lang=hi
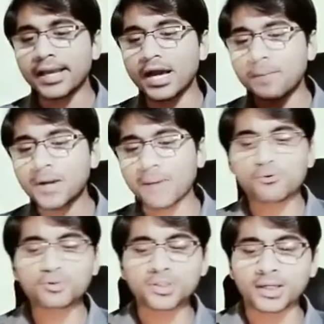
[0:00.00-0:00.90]
यहाँ पर
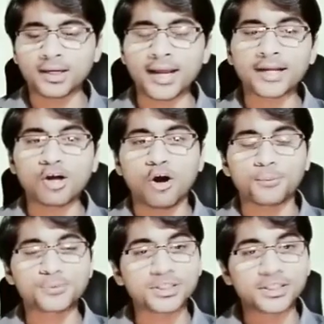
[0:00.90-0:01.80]
आपको थ्री लाइन का
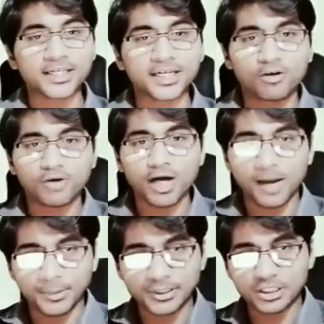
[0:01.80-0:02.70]
ऑप्शन दिख रहा होगा
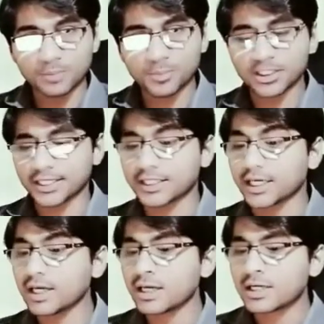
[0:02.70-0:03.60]
आप स्क्रीन पर
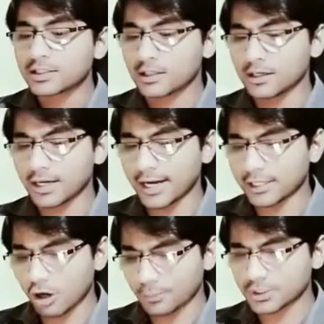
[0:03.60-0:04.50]
देखिए थ्री लाइन
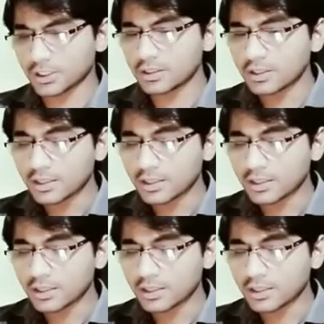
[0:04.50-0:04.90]
का ऑप्शन